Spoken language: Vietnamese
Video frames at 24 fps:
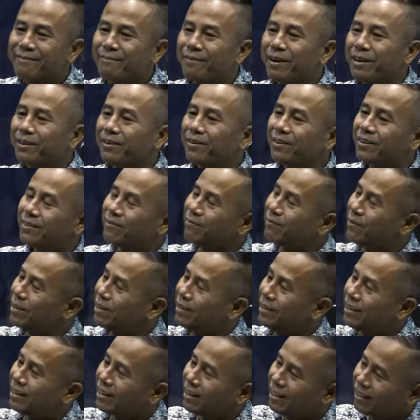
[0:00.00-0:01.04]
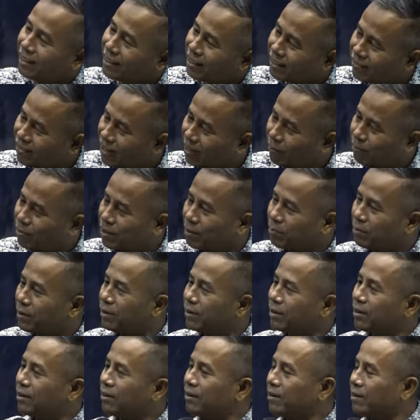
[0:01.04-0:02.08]
Mình đi, mình nè nó thật xăm sắp,
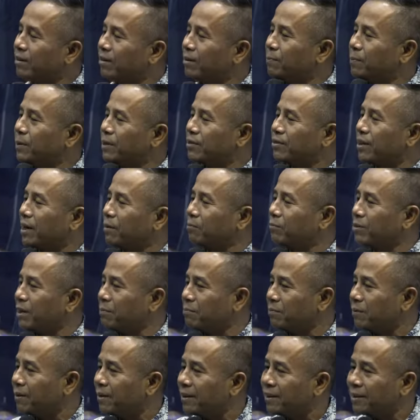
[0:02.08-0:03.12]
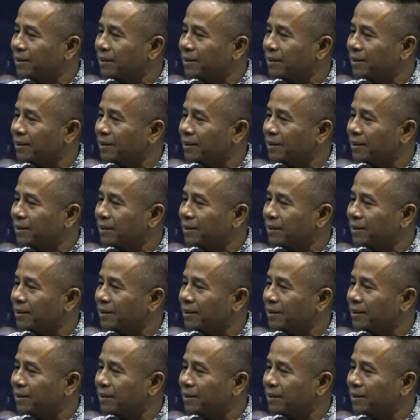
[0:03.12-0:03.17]
lưu phí xăm sắp.